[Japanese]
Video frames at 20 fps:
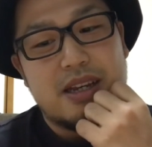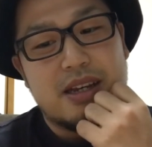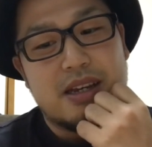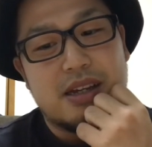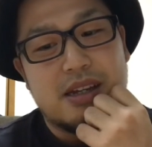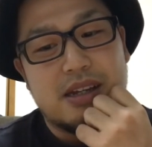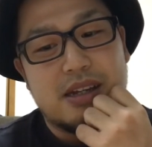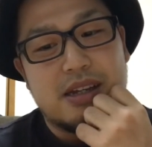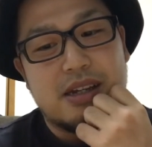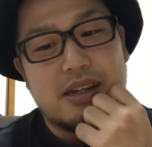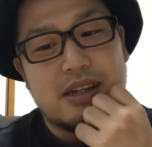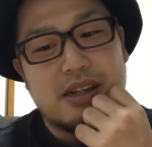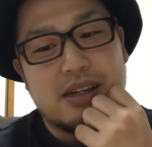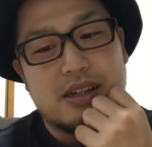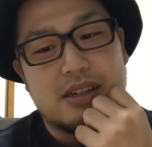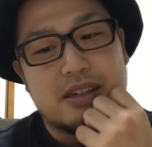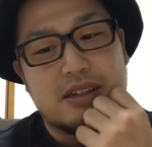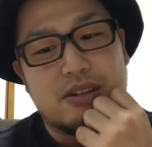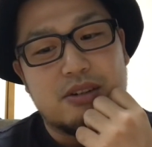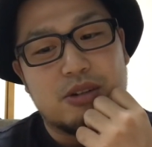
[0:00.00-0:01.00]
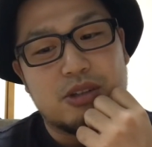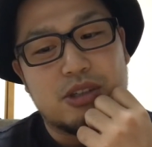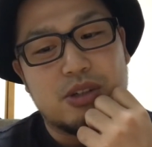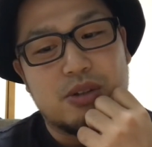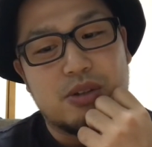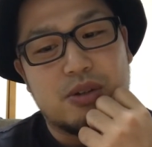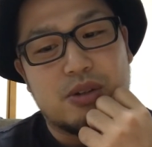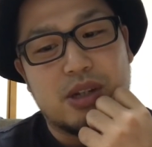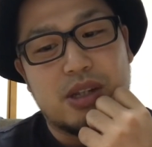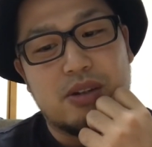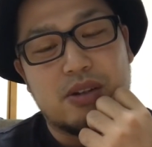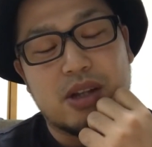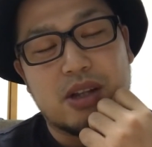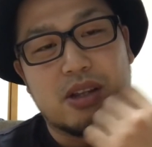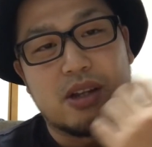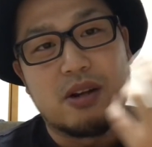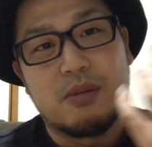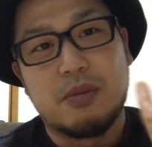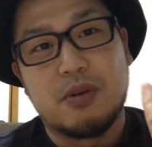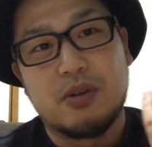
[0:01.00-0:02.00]
えー、路上とかで歌っ
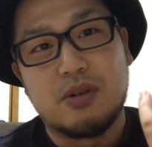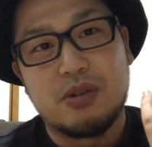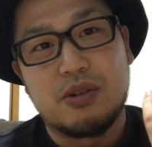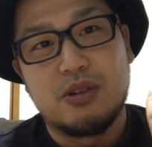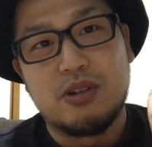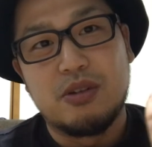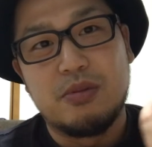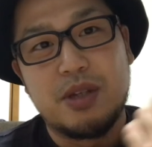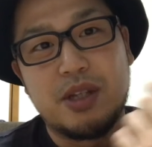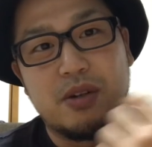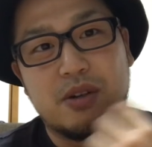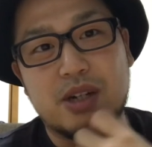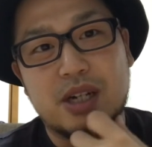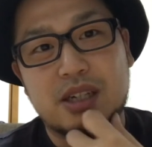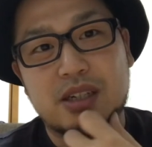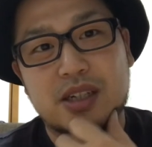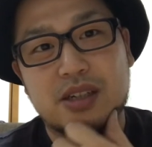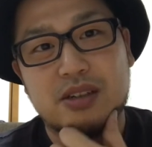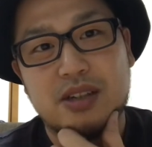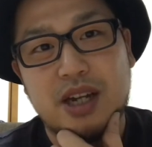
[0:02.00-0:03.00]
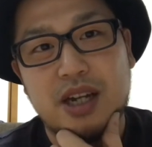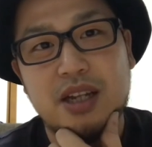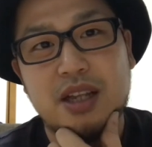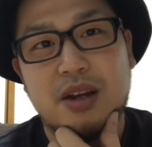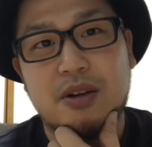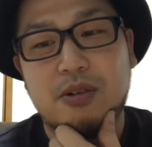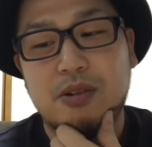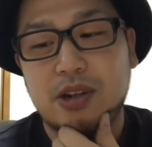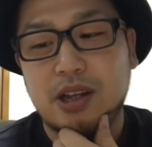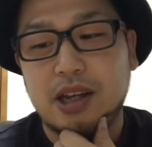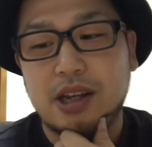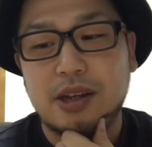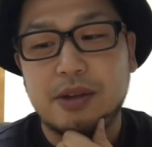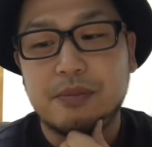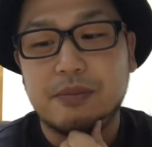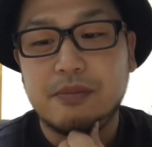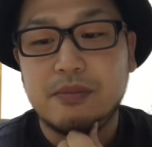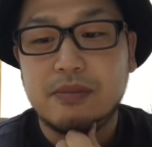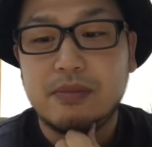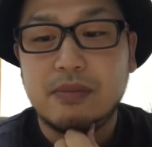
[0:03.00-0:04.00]
たらもう指の感覚ないだろう
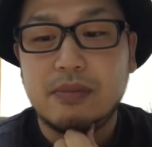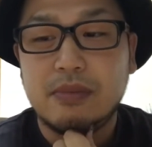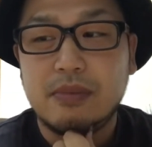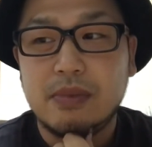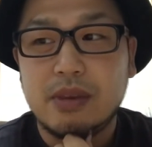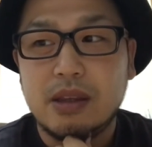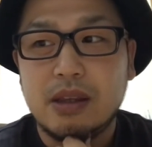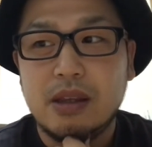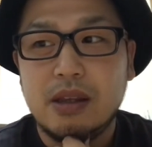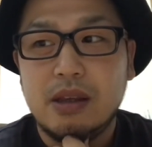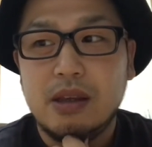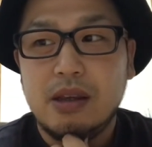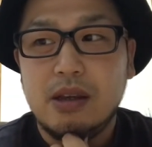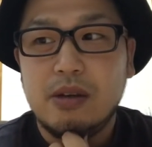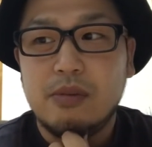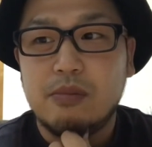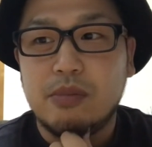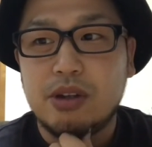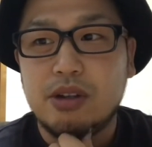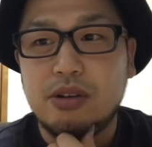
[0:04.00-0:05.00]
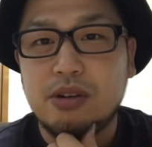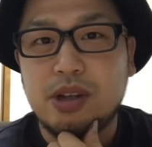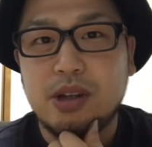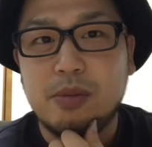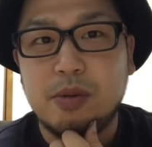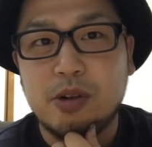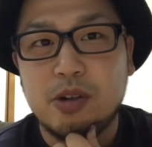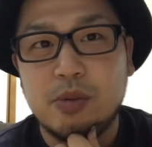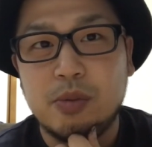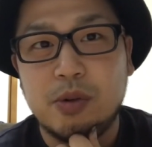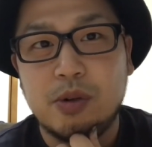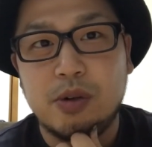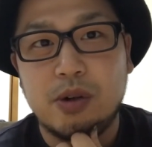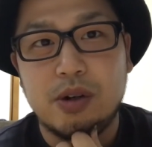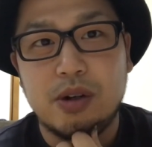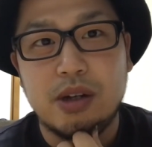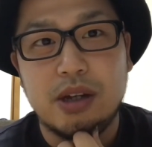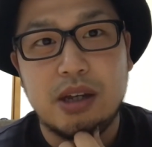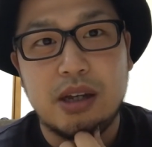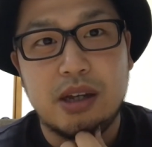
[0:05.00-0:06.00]
ねまあ、言うて僕
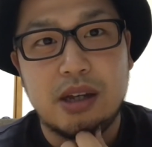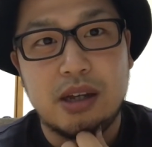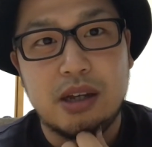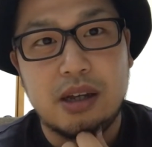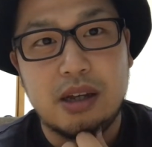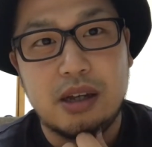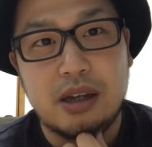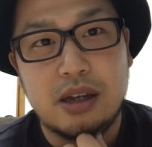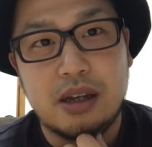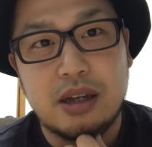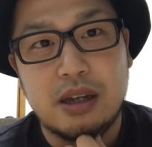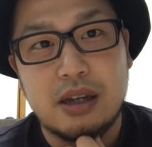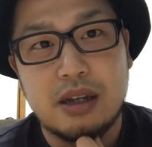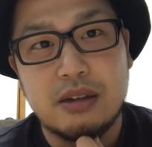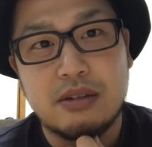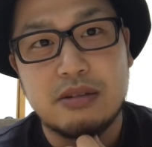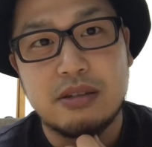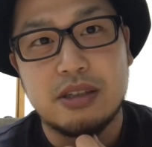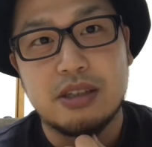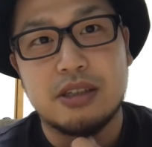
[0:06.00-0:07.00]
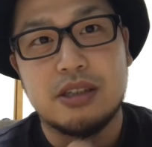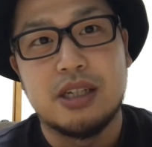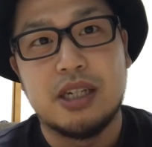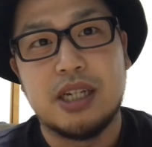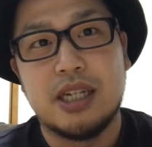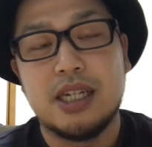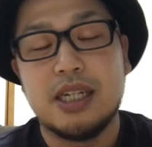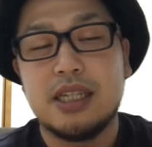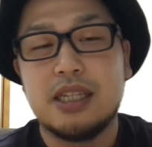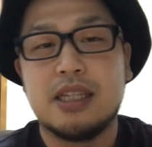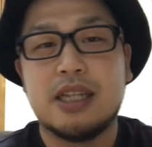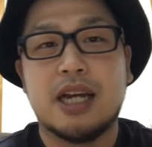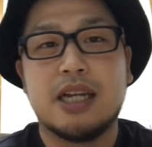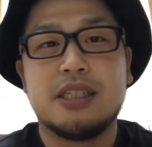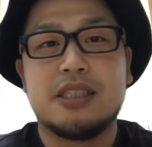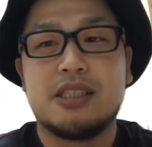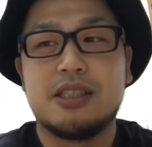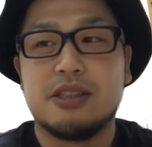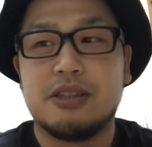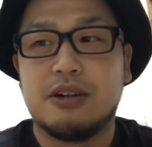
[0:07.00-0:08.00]
も、えー、冬に
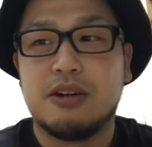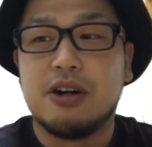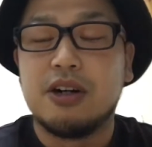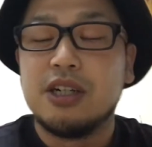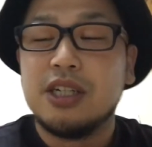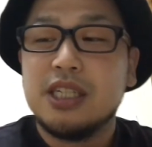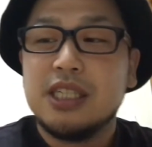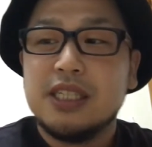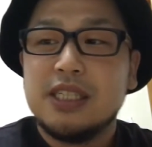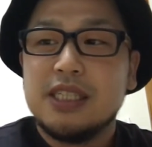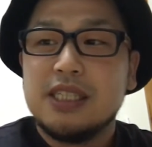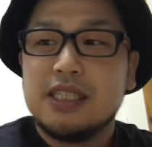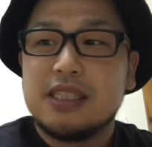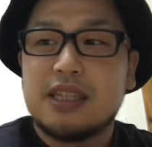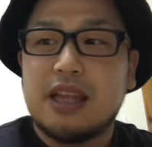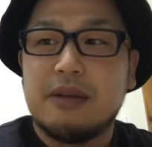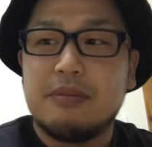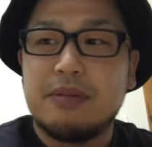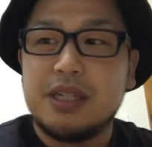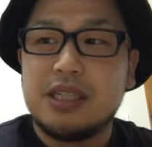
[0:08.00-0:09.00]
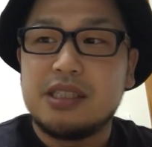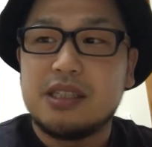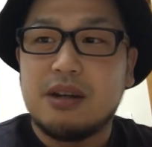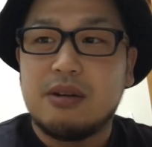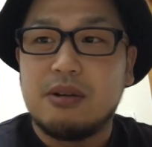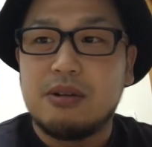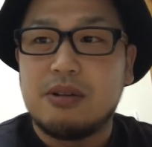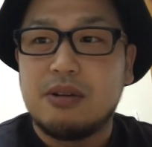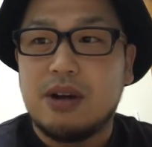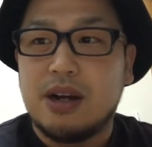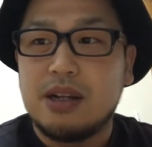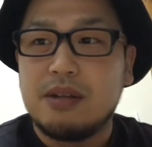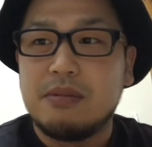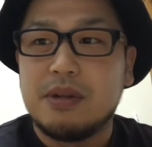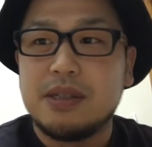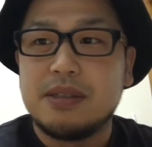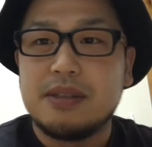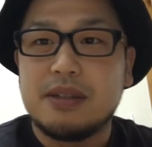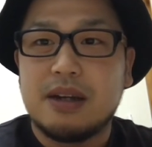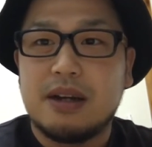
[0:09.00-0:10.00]
内地を旅したことあり
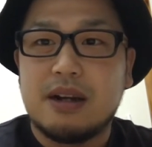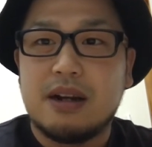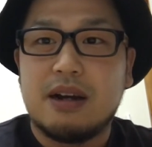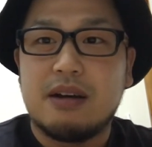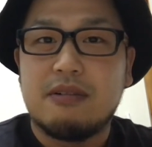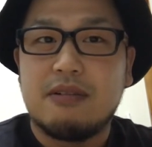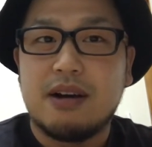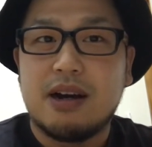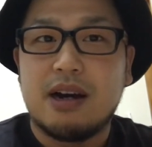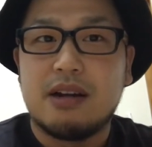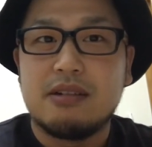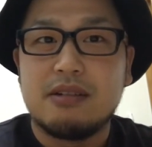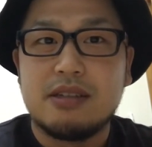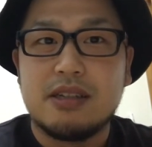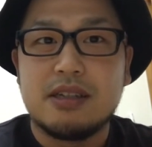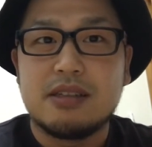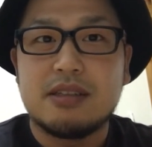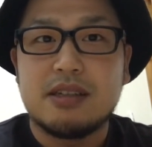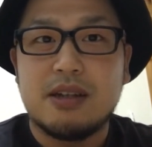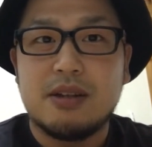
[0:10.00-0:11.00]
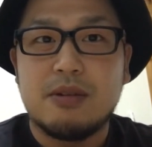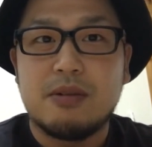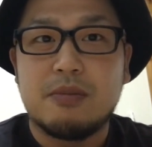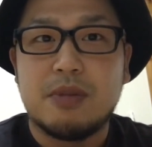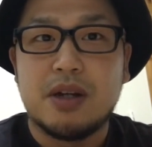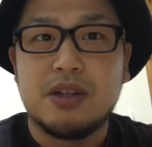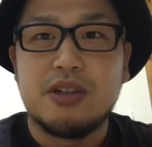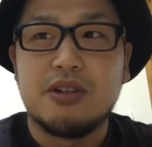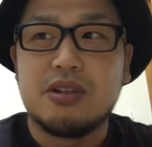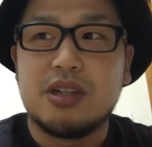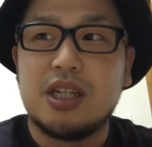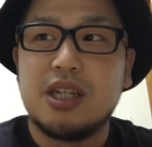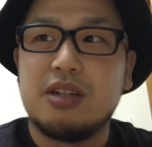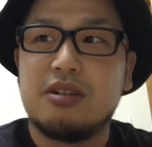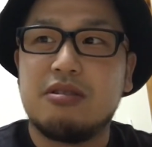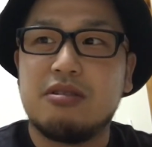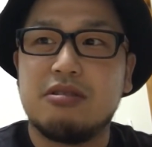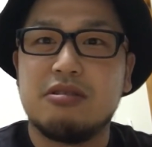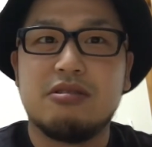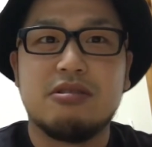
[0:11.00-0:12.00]
ますからわかるんですけど、まあ、雪
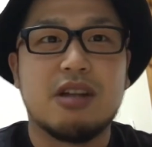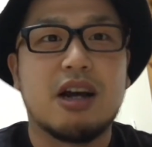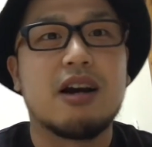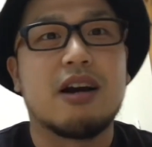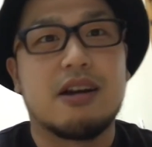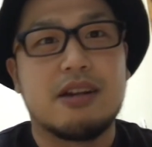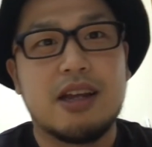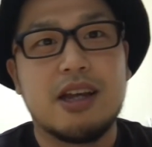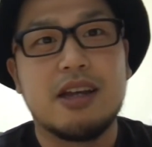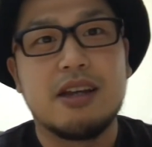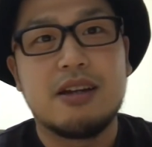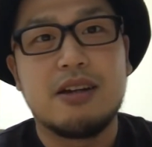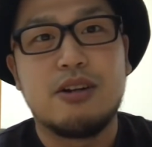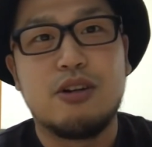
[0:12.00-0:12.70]
降る中ね